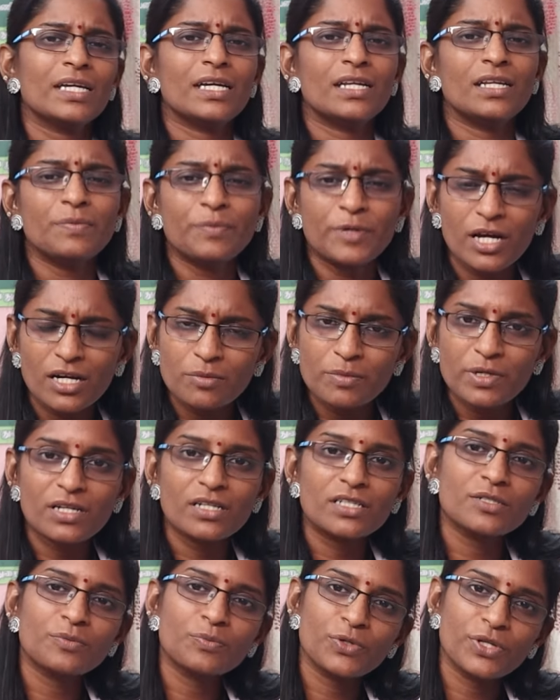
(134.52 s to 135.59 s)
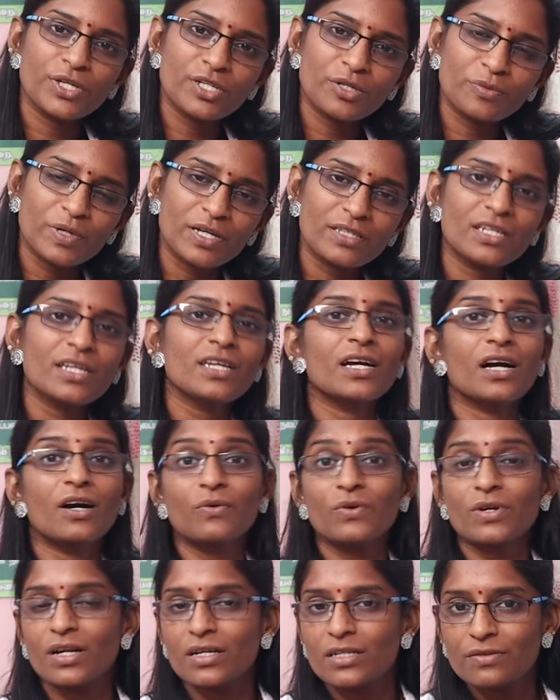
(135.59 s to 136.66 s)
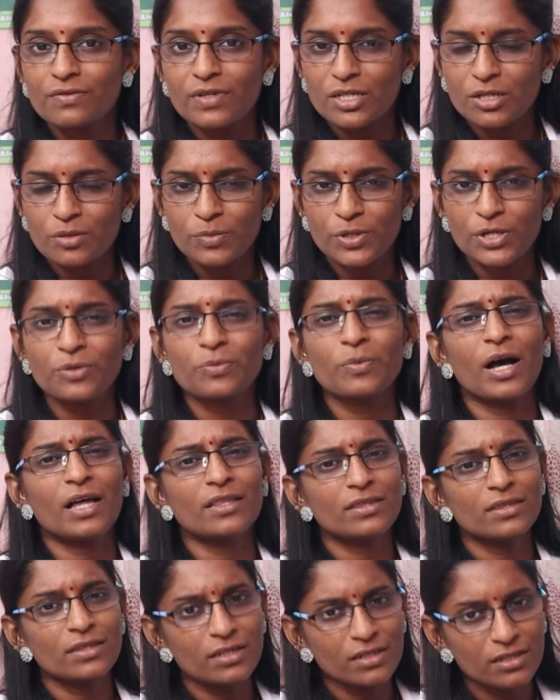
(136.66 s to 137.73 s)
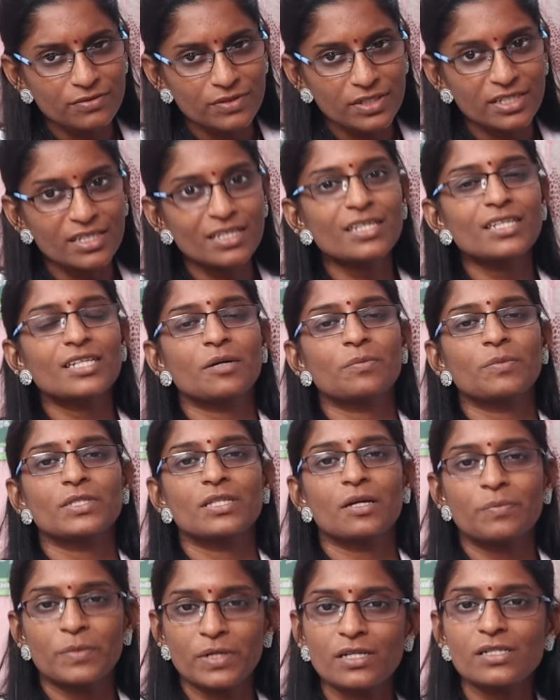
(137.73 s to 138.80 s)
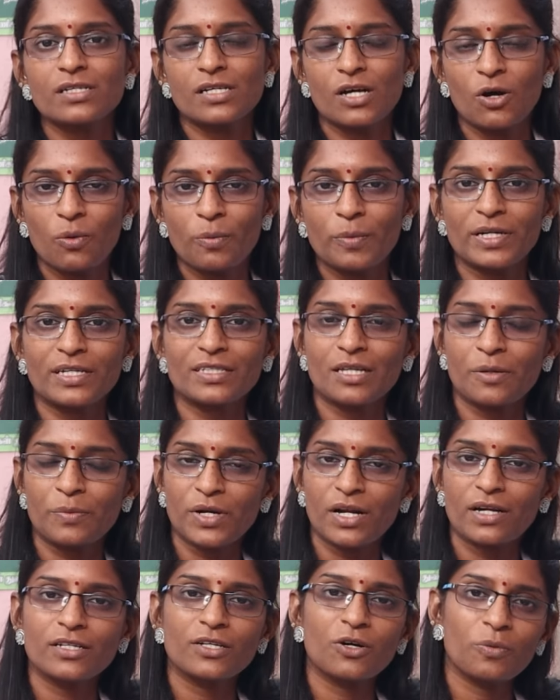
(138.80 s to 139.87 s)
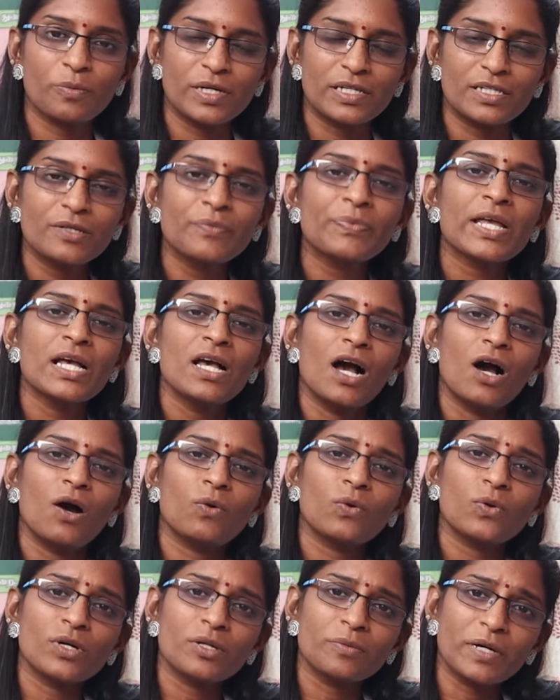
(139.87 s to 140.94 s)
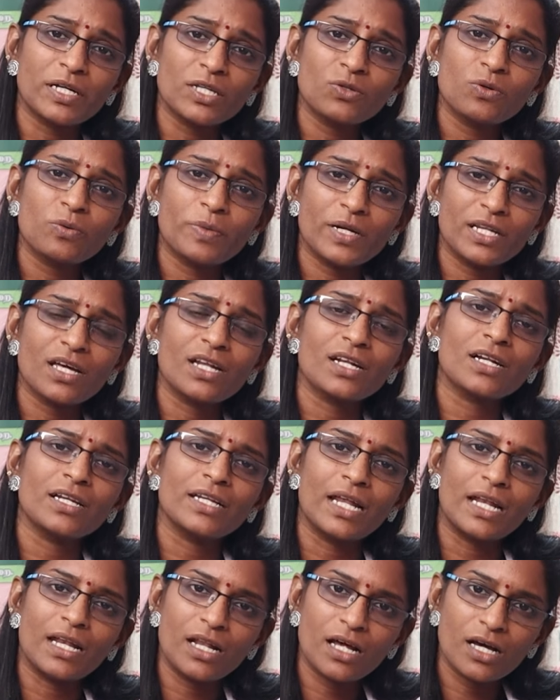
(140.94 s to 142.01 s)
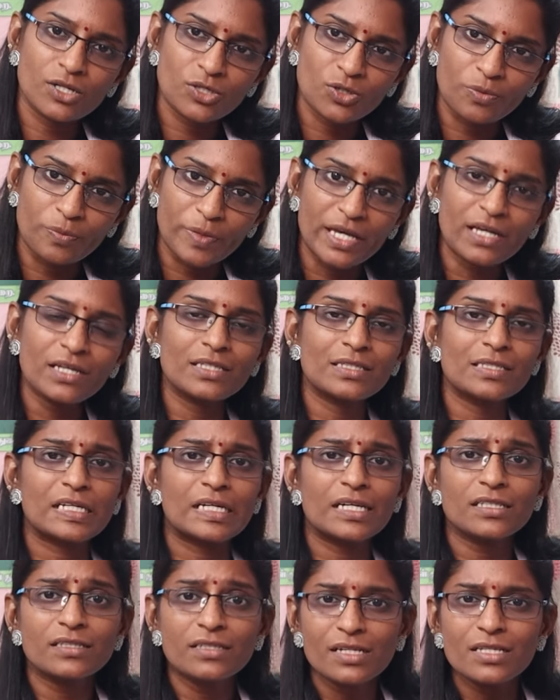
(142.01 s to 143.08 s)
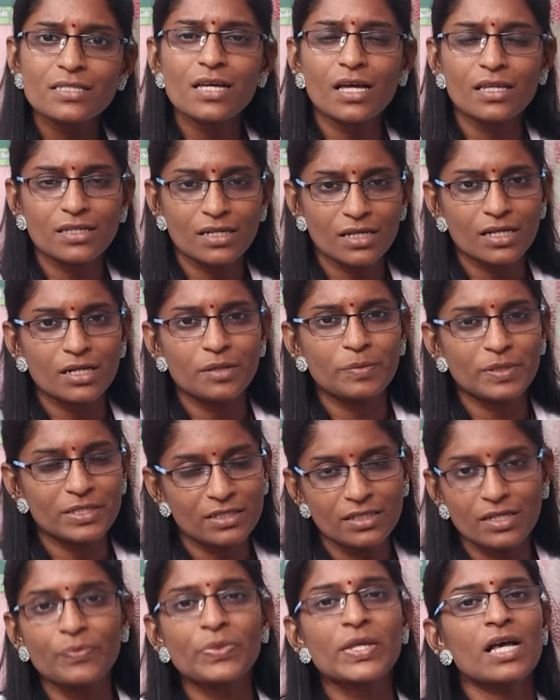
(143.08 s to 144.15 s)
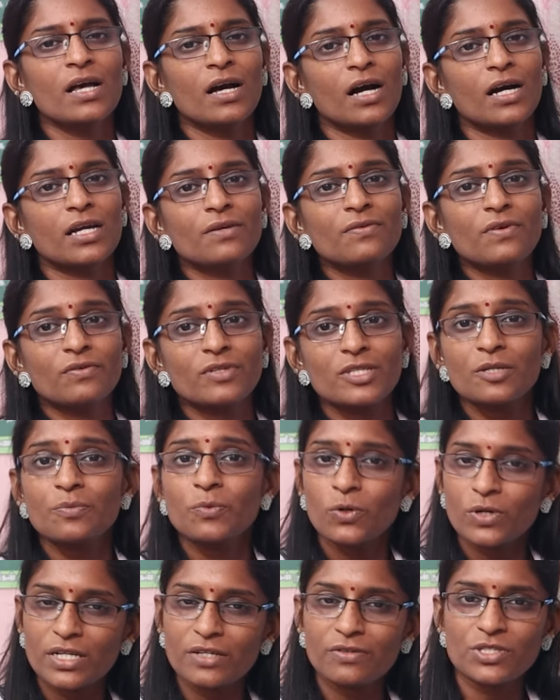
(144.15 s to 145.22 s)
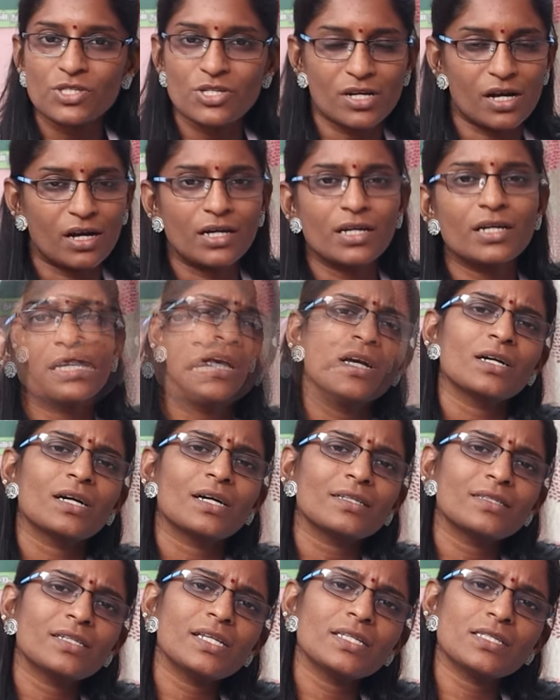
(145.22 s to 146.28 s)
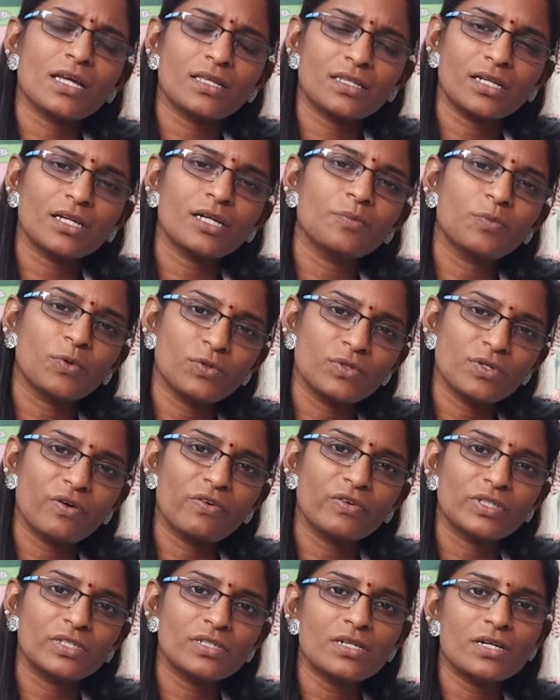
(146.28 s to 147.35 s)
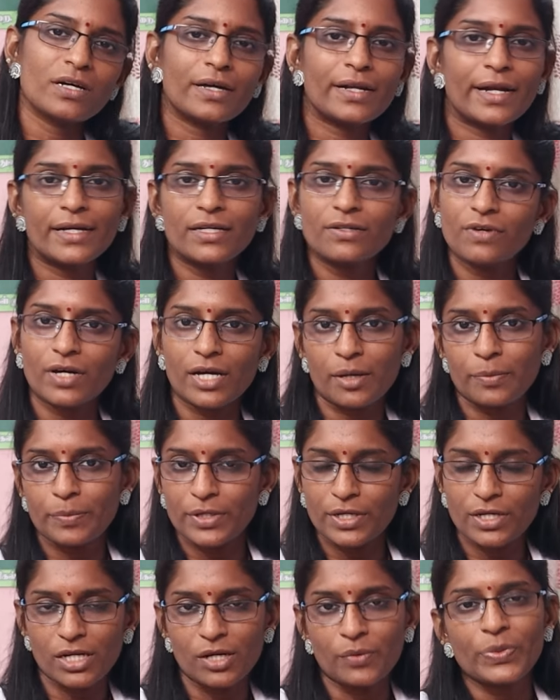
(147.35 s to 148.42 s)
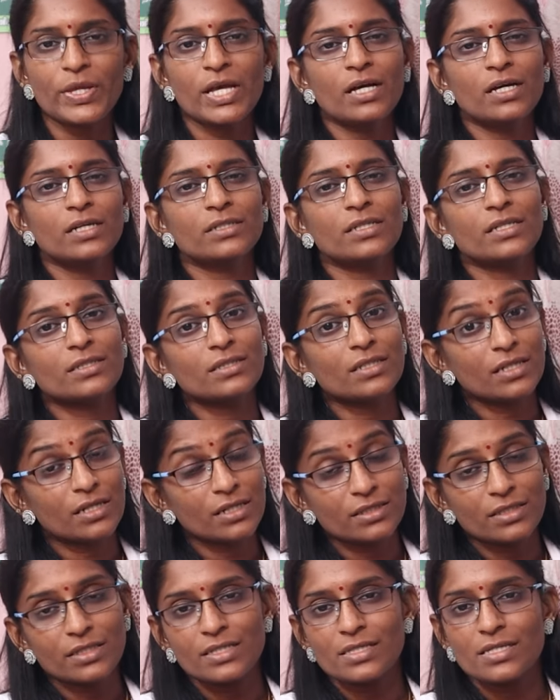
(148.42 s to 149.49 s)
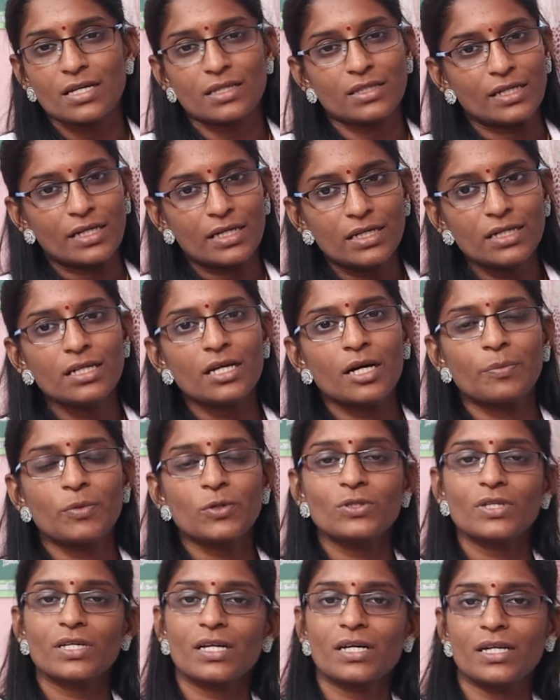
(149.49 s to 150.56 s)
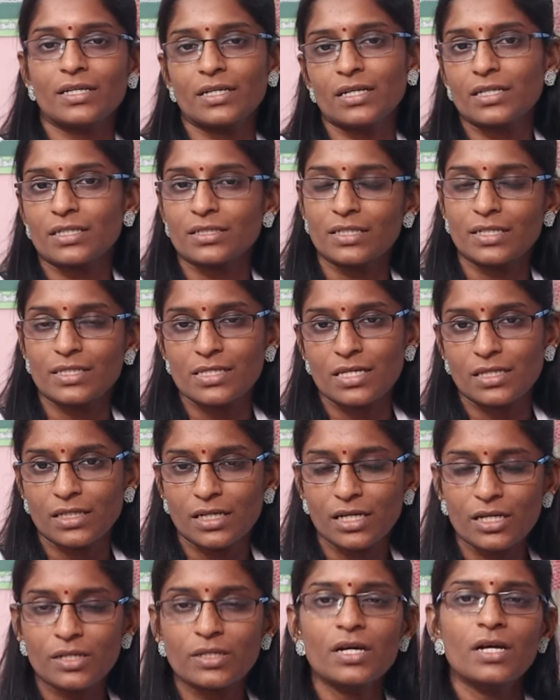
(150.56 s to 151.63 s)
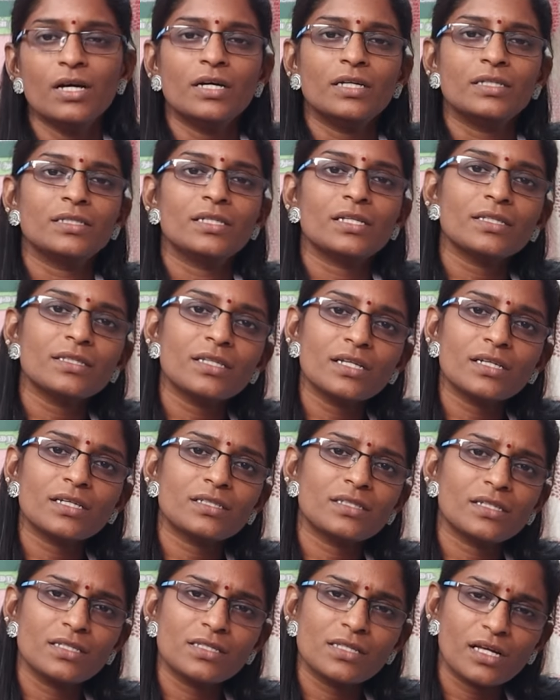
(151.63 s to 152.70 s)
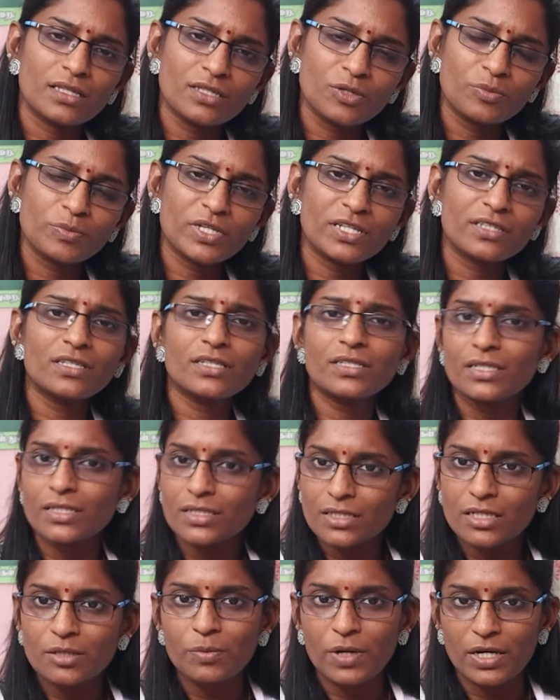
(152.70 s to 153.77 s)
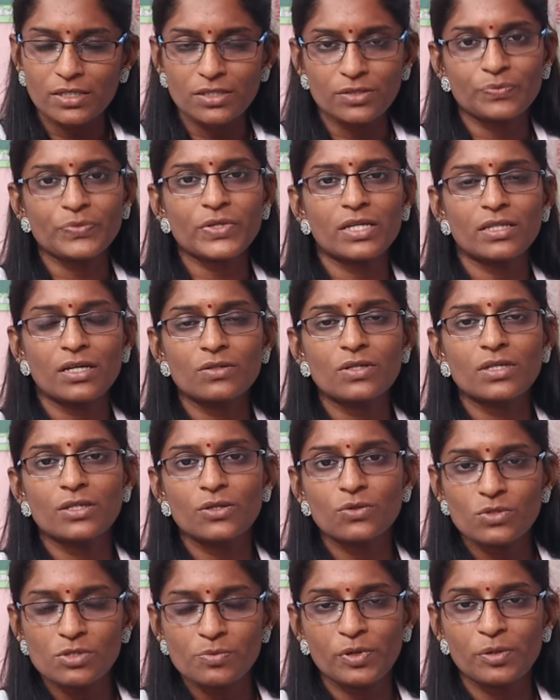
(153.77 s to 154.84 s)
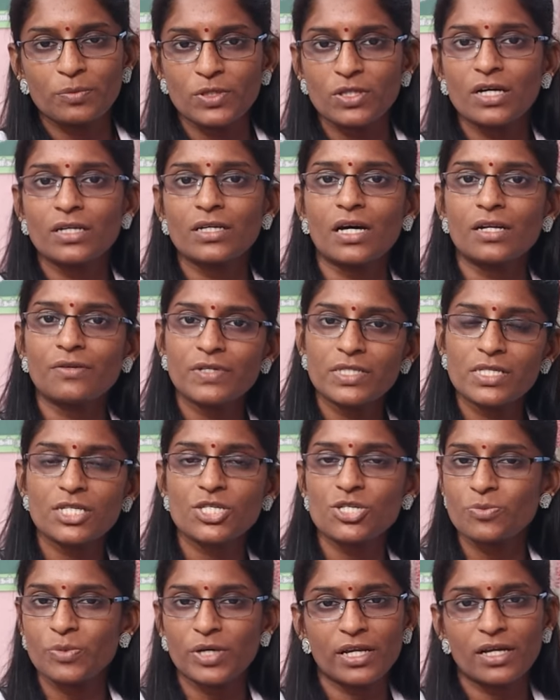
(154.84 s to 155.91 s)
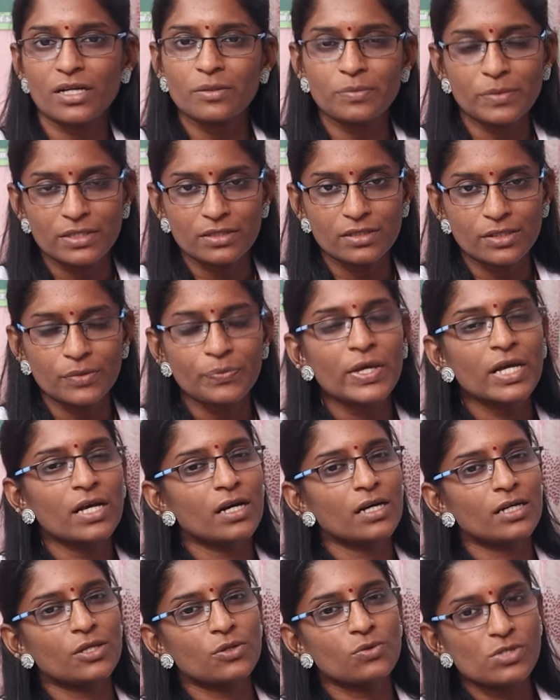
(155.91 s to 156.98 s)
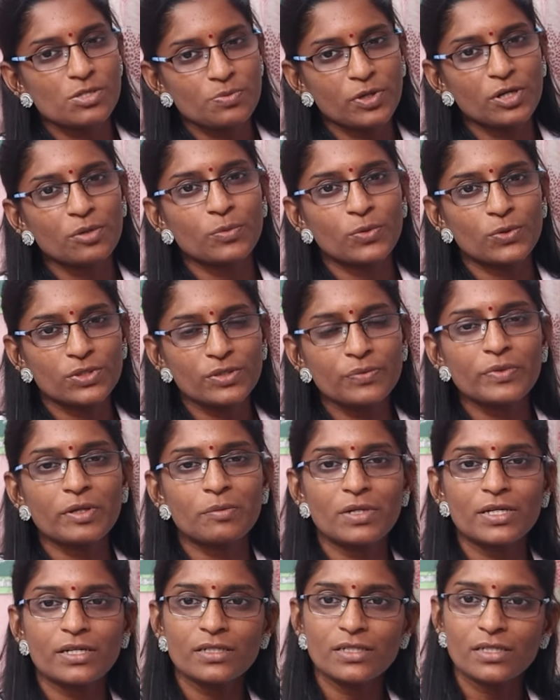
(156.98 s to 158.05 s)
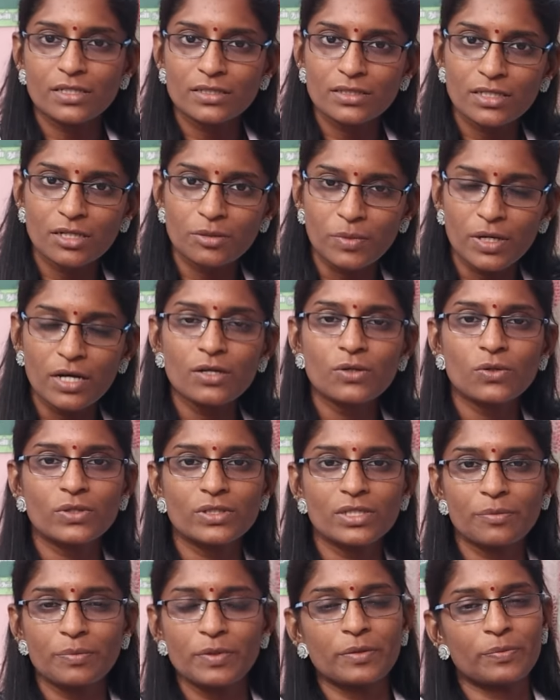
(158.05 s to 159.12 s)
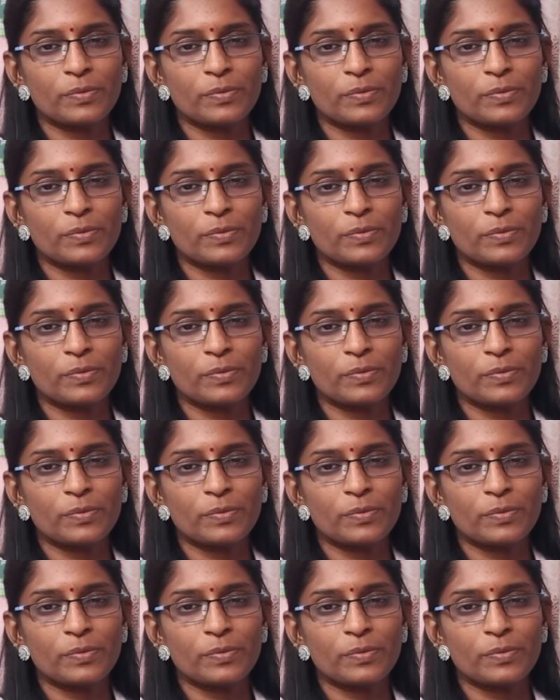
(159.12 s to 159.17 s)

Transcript: எளிமையான மக்களுக்கு புரிகிற மாதிரி அவங்களால விளக்க முடியும் அந்த அளவுக்கு நம்ம தம்ம கவர்மெண்ட்டு தமிழ்நாடு கவர்மெண்ட்டு அவங்களோட மருத்துவ பணியாளர்கள் எல்லாருக்குமே இந்த கருத்தடி சாதனங்களை பற்றின அறிவை வந்து புகட்டி வச்சுருக்காங்க கருத்தடி சாதனங்கள் பொதுவாக வந்து ரெண்டு வகையாக பிரிக்கலாம் நிரந்தர கருத்தடி சாதனங்கள் அப்புறம் தற்காலிக கருத்தடி சாதனங்கள் நிரந்தர கருத்தடி சாதனங்கிறது நிரந்தரமானது அதாவது அதை யூஸ் பண்ணும்போது அறுவை சிகிச்சை மாதிரியான மெத்தட் அதை யூஸ் பண்ணும்போது நம்மளுக்கு நிரந்தரமாக குழந்தை